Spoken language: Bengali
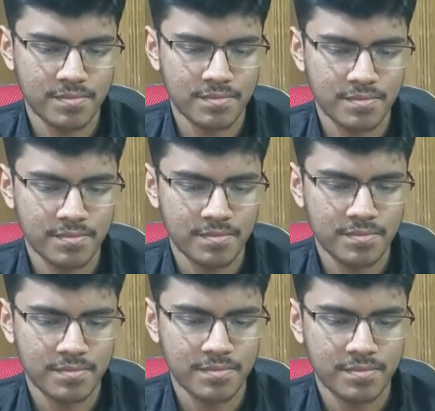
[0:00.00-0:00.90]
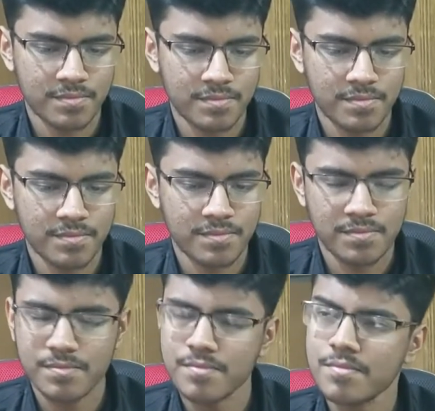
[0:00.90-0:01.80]
করা উচিত
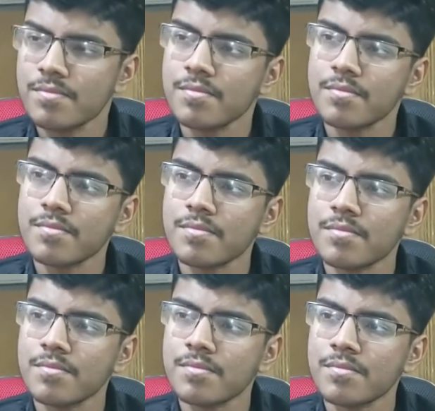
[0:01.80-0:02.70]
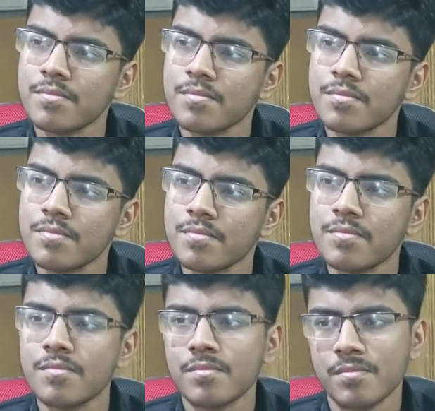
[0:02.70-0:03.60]
কেমন মেয়ে চুজ করা উচিত আমার
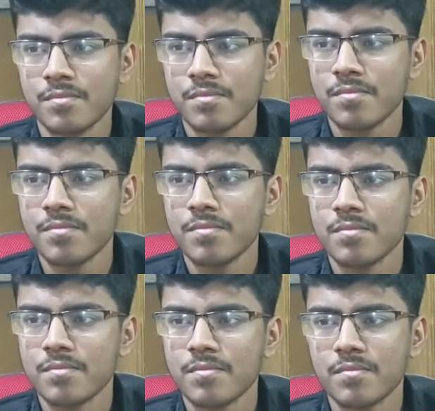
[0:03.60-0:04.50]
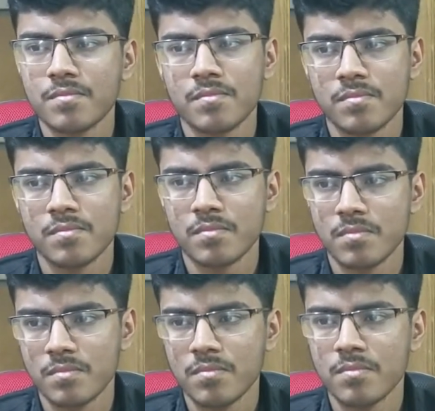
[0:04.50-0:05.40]
সুন্দর চোখ লম্বা
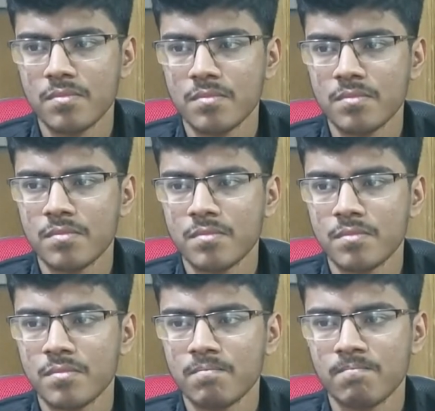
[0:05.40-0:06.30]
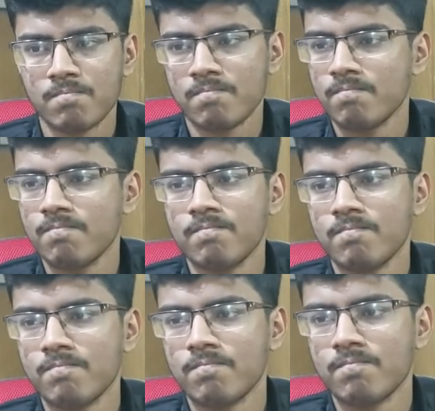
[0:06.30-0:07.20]
চুল না
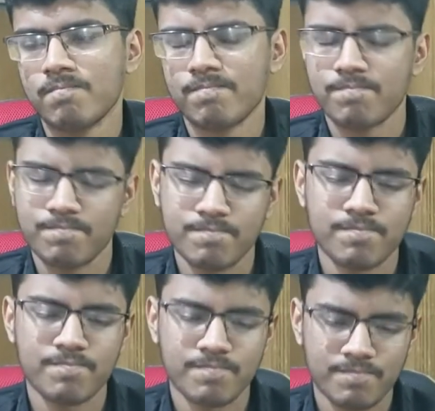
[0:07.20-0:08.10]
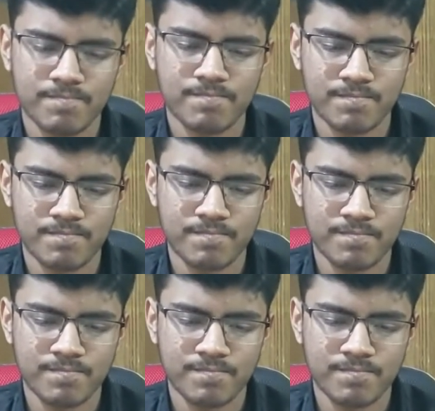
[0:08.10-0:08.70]
শ্বাস নিলে চলবে